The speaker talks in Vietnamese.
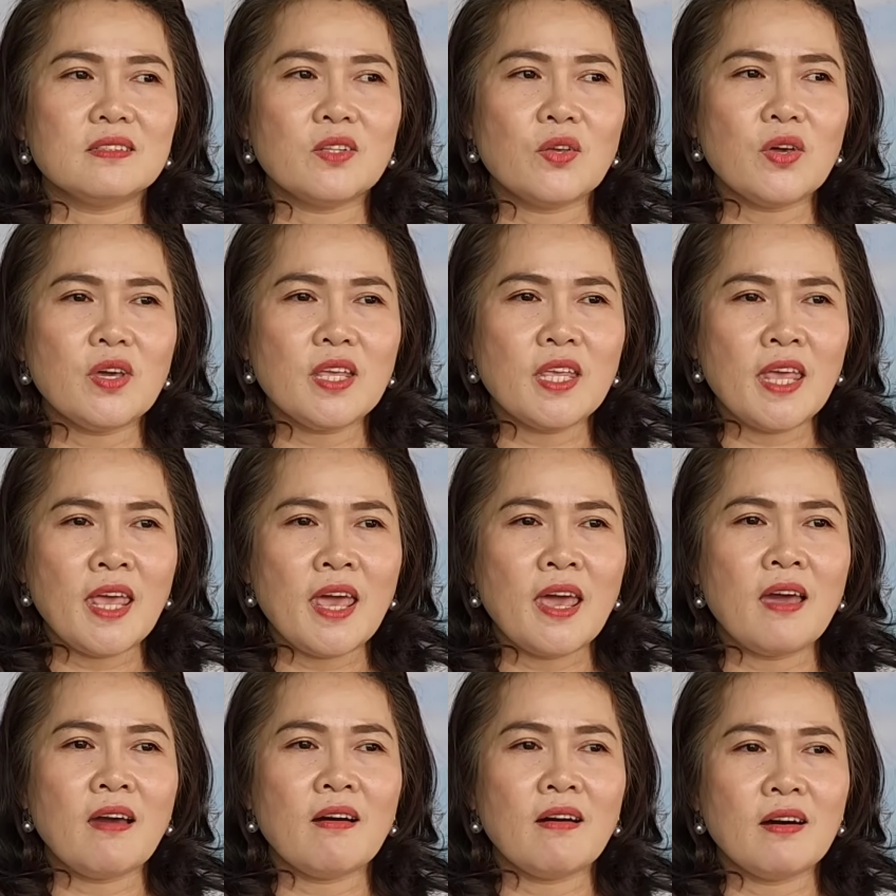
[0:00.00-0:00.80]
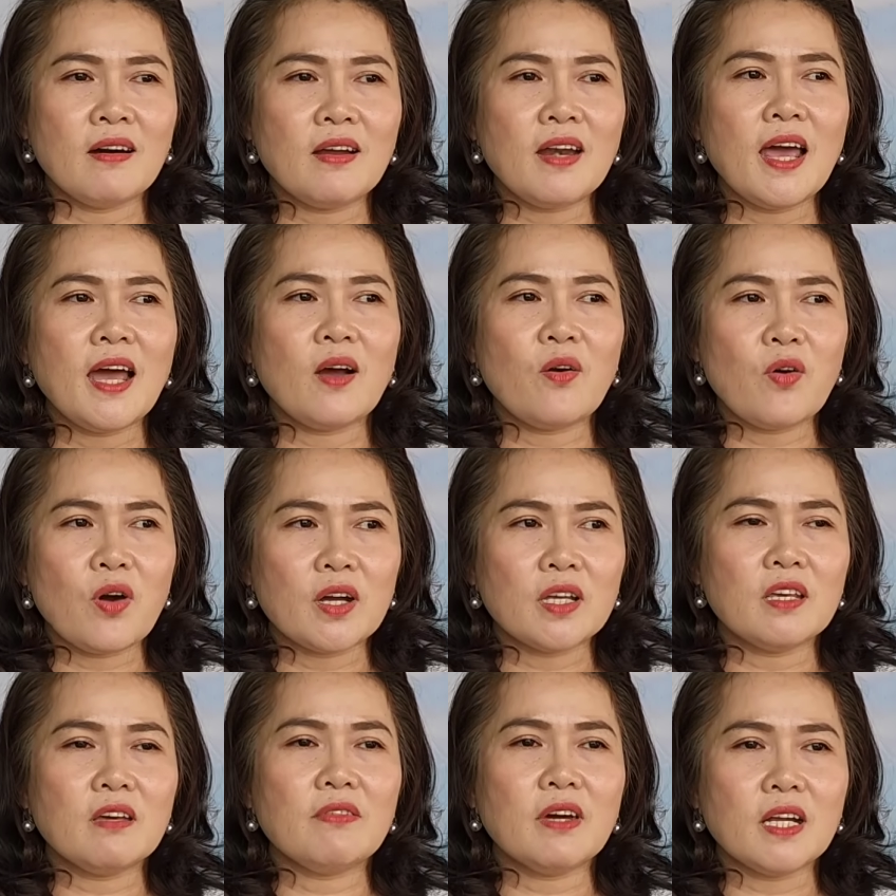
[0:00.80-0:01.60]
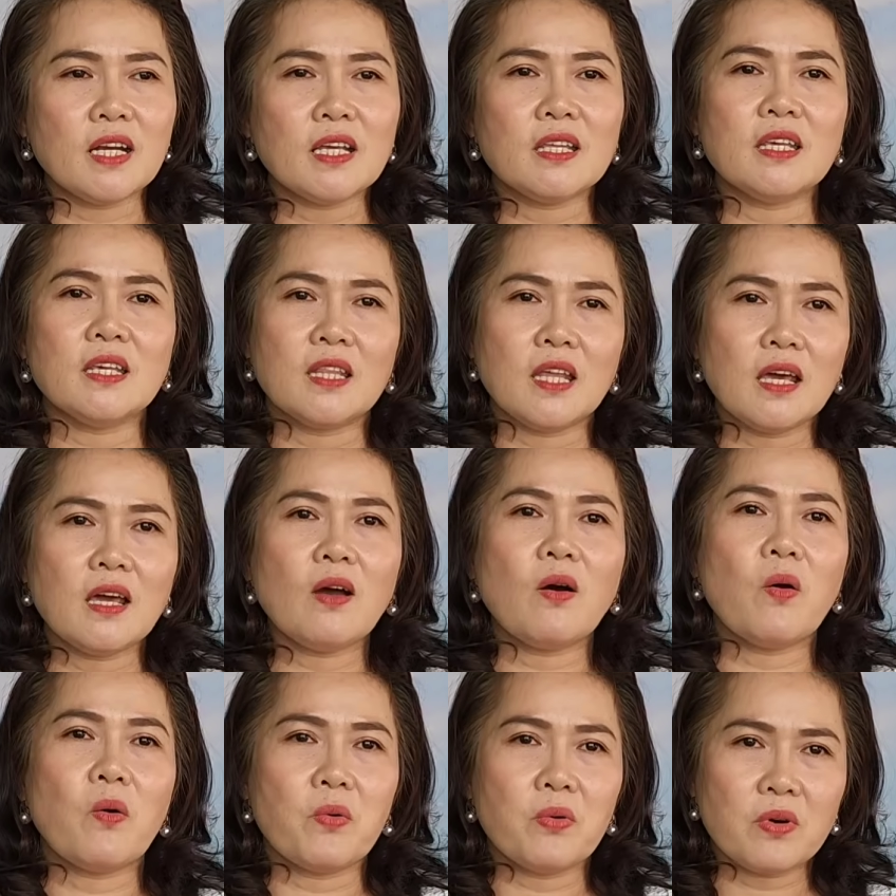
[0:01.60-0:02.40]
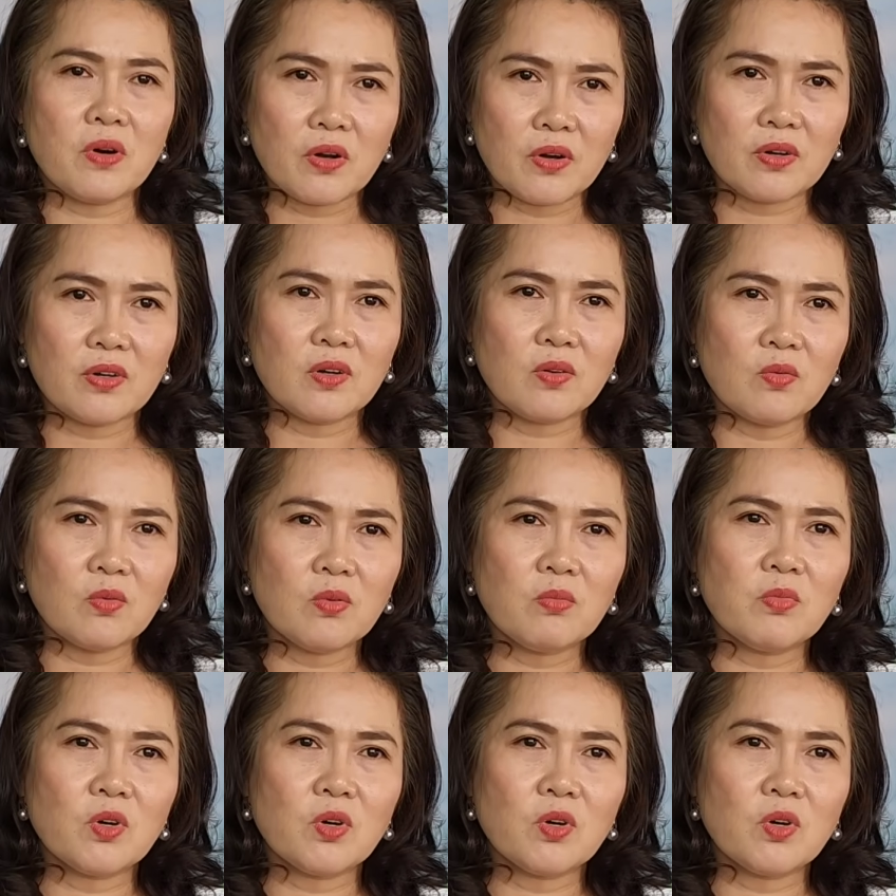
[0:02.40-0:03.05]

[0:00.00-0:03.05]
thuê nhà ở đàng hoàng như vậy là chị thấy ổn rồi nó cũng ừ.